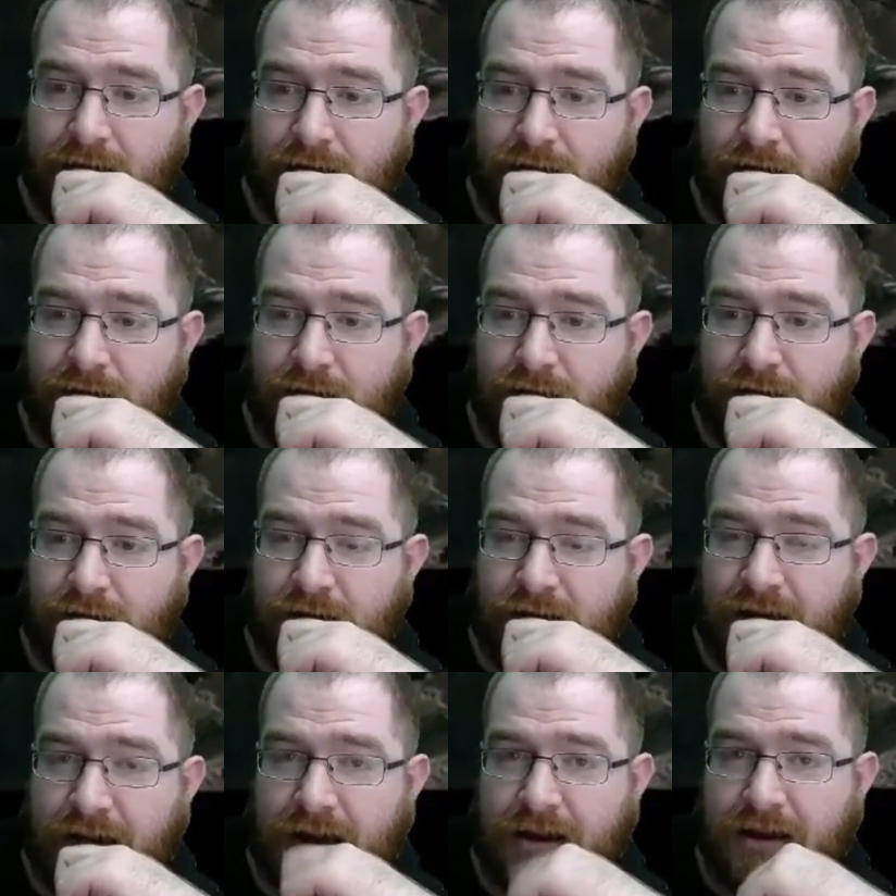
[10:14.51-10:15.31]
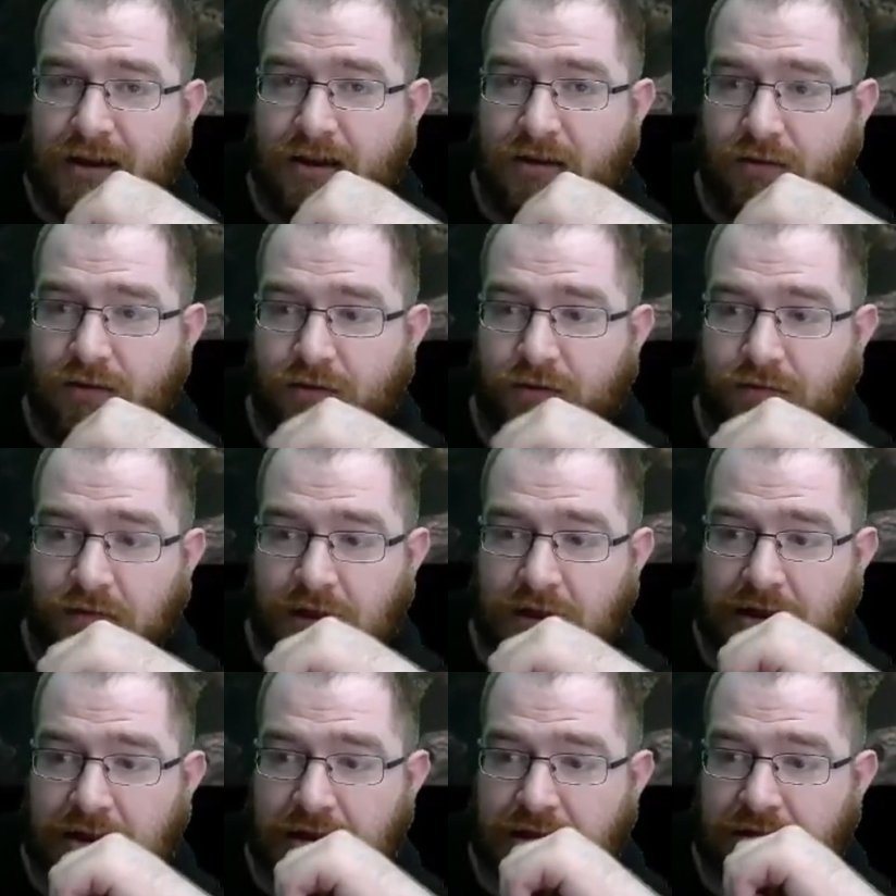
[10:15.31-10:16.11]
Durch Nacht und
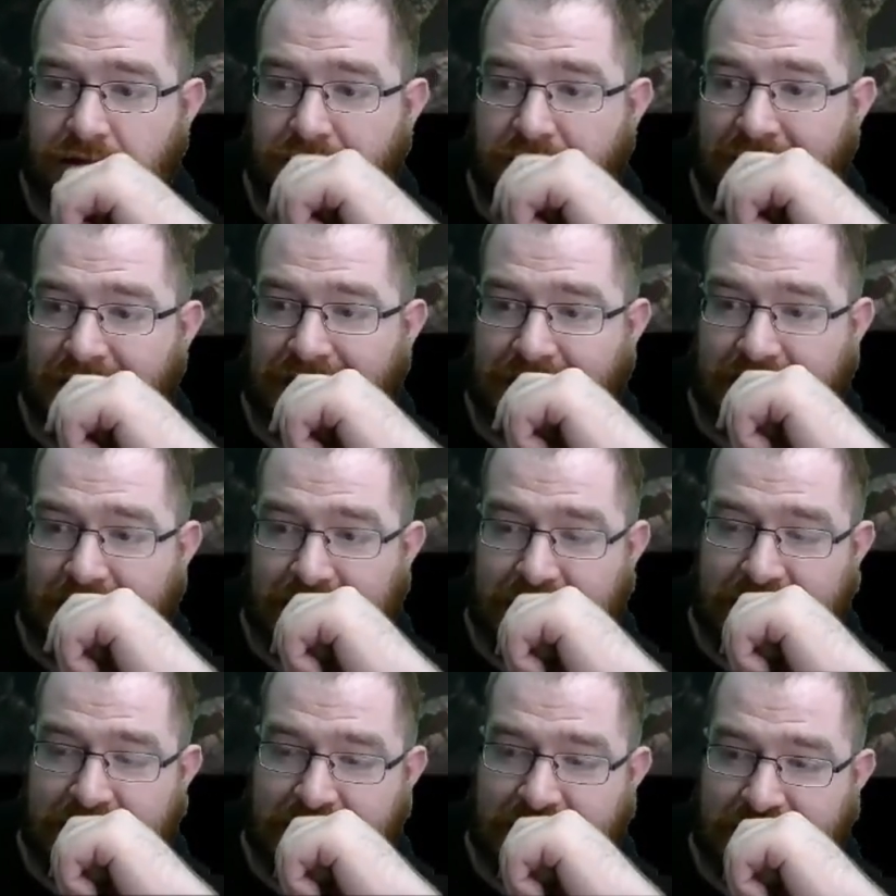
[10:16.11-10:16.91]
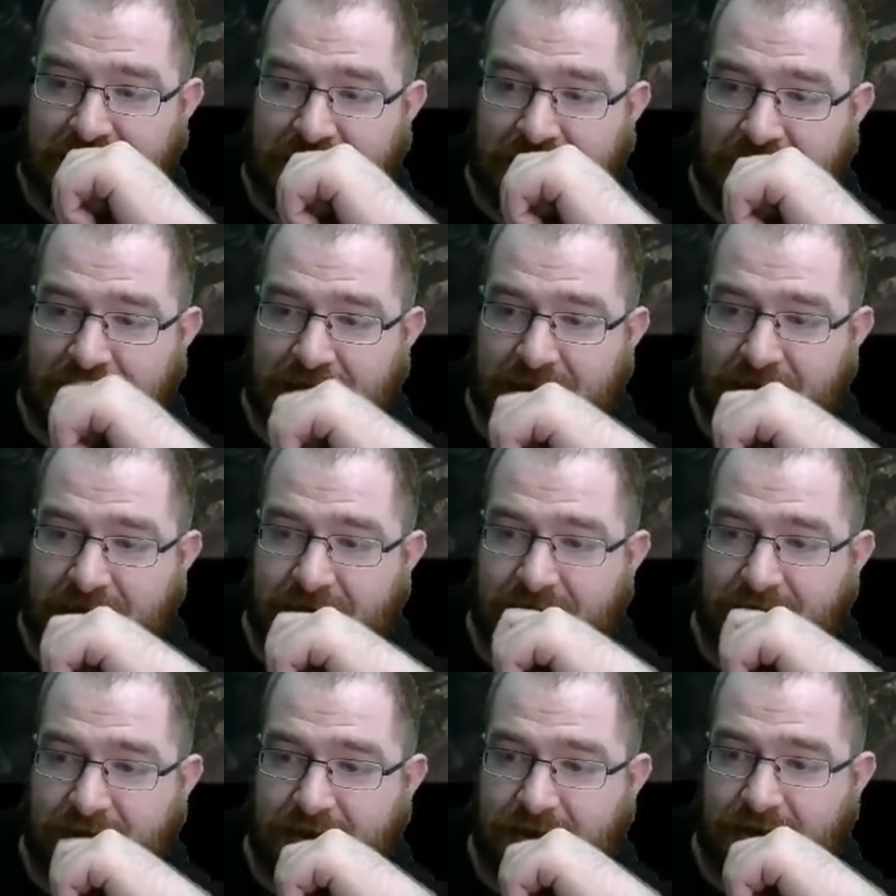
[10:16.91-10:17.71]
Wind. Mein Kind, es sind
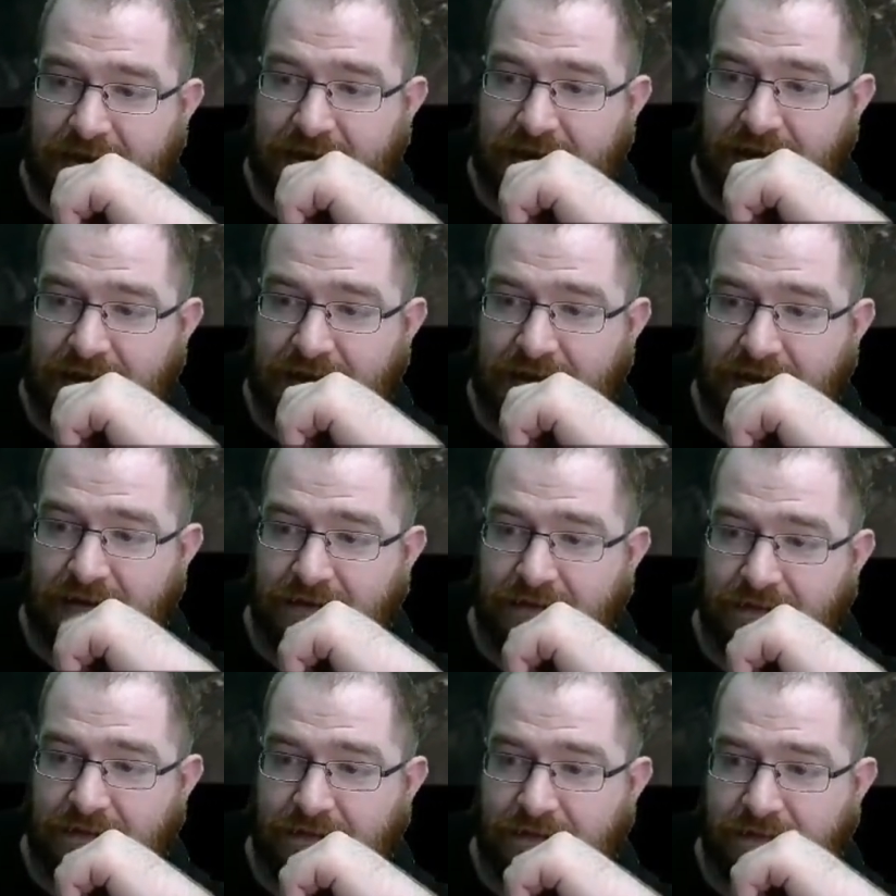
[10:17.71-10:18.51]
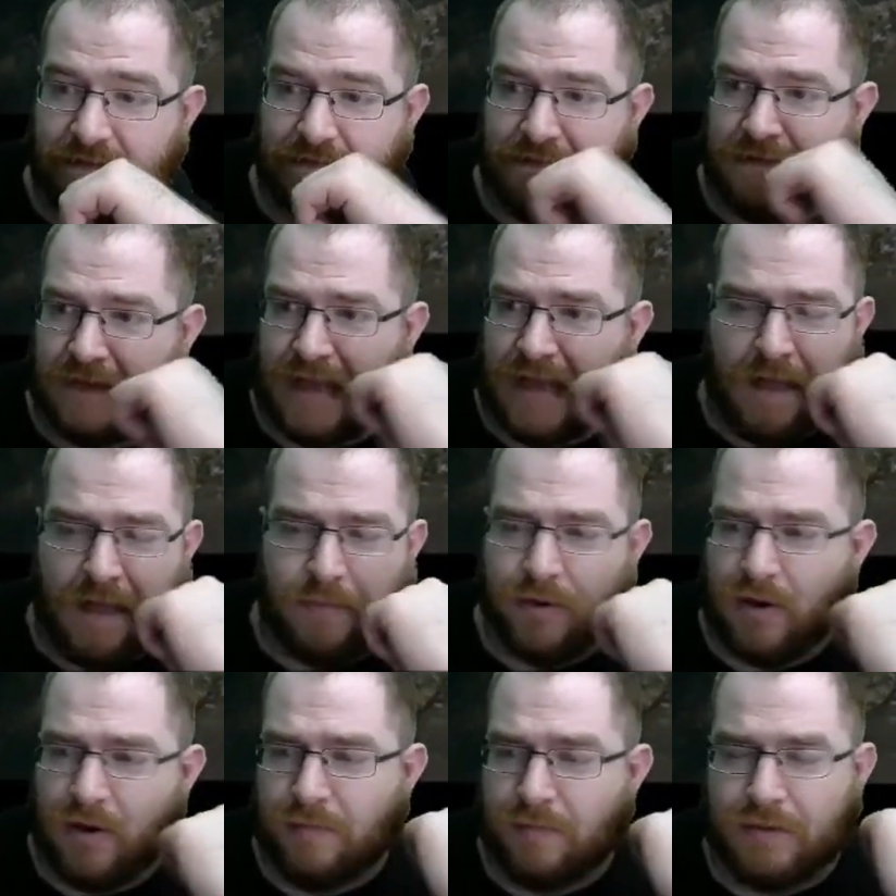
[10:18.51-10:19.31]
die drei
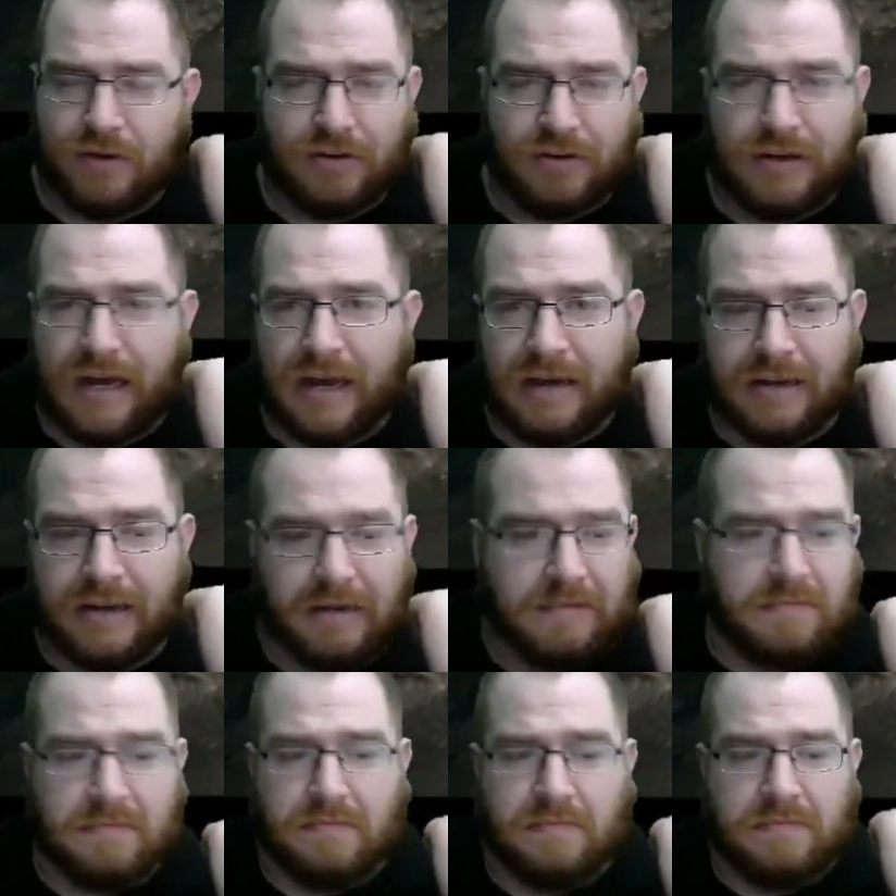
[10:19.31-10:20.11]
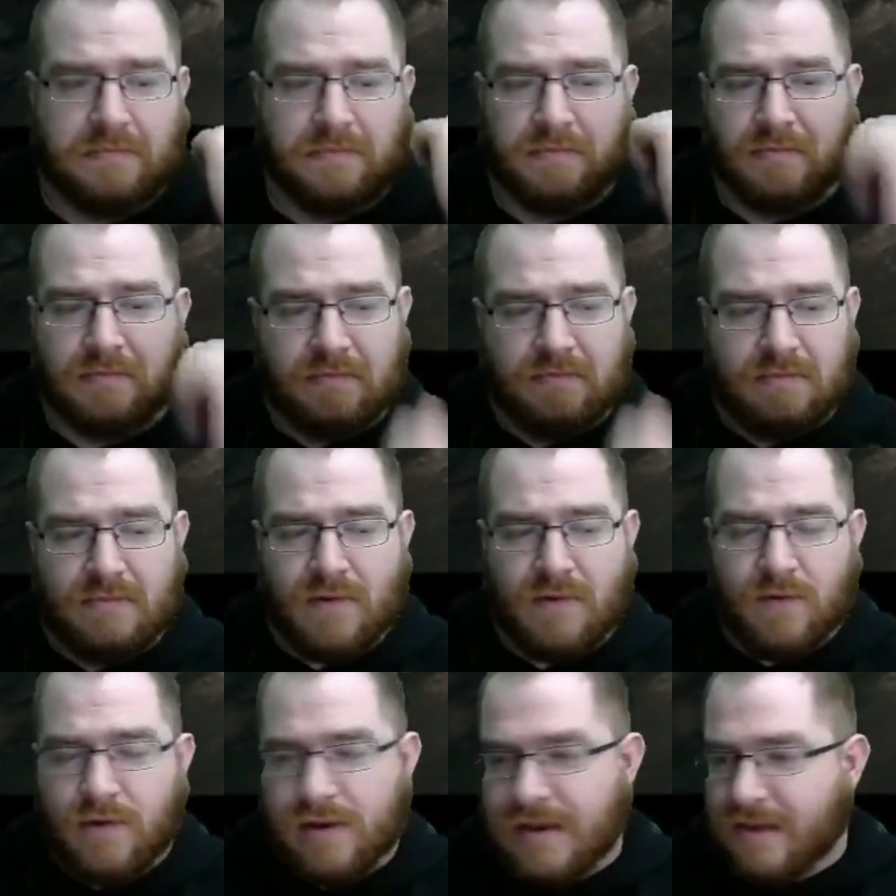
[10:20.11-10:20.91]
apokalyptischen Reiter.
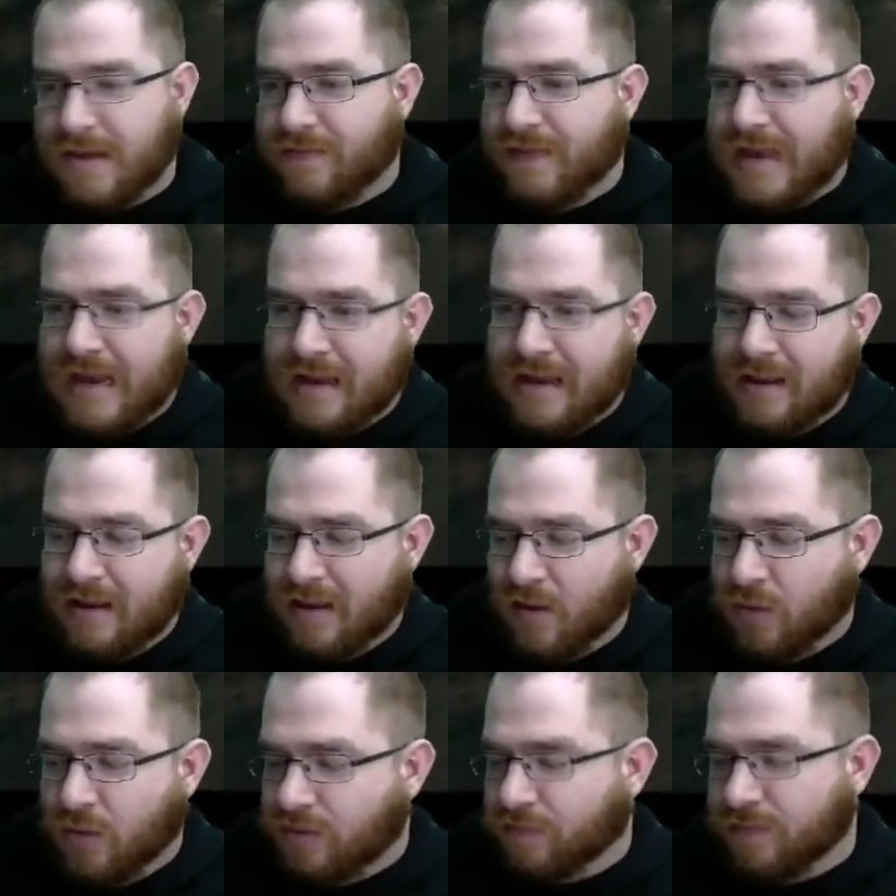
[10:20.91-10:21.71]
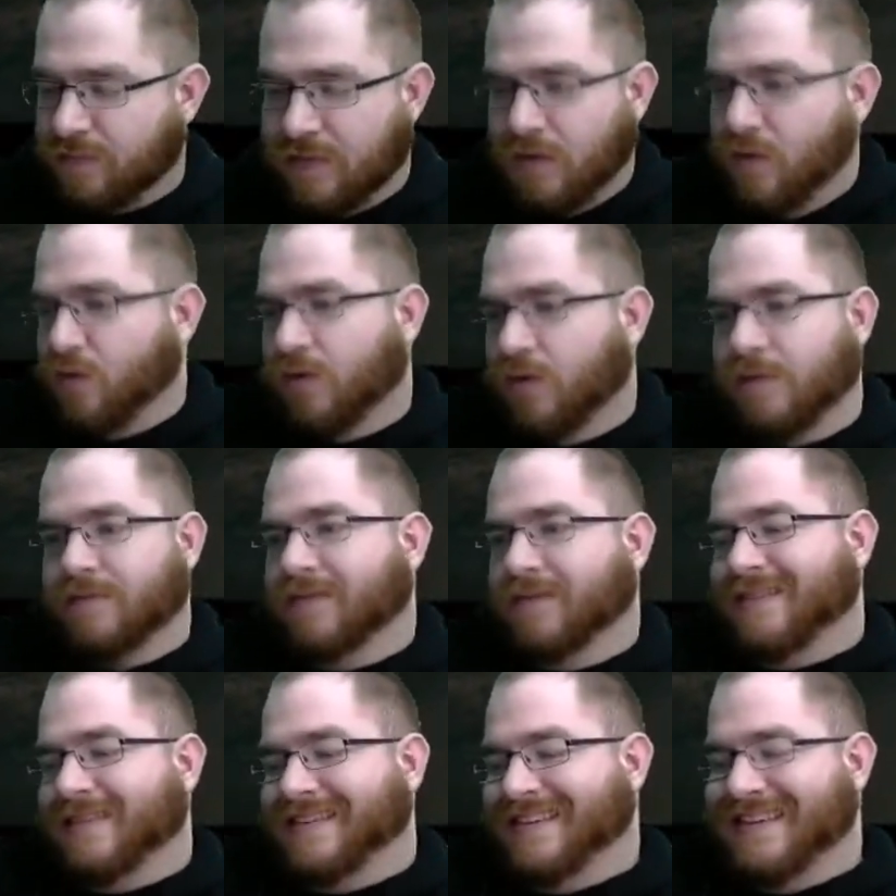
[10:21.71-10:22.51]
Wo ist der vierte? Der hockt auf dem Klo.
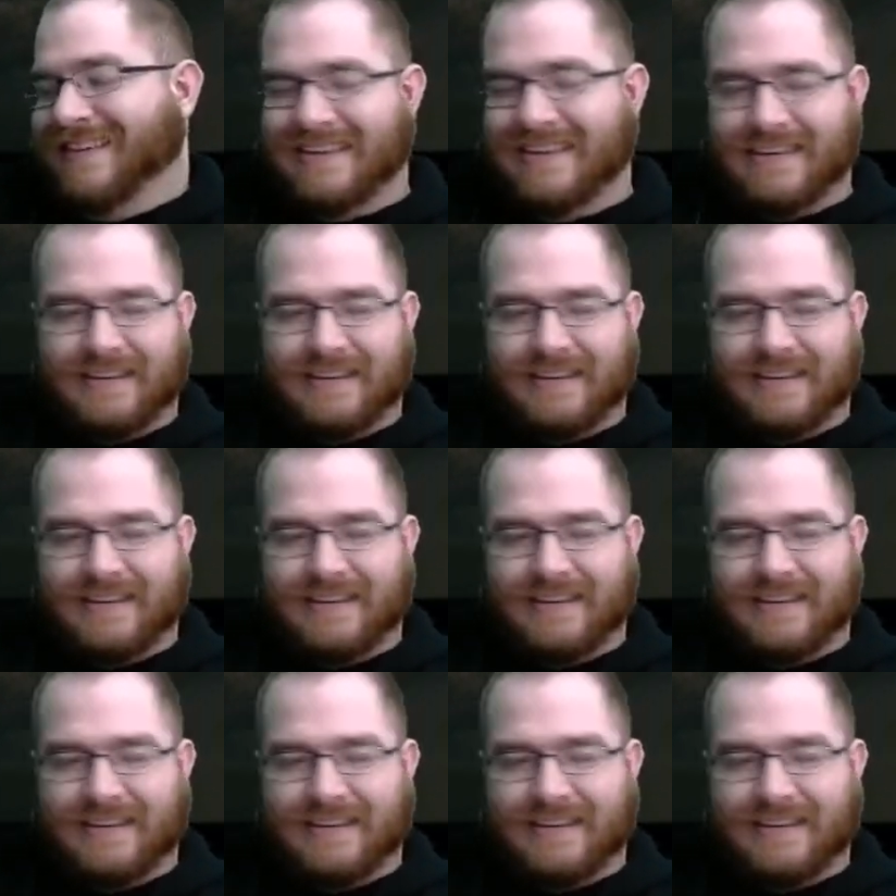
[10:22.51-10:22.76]
Das will ich.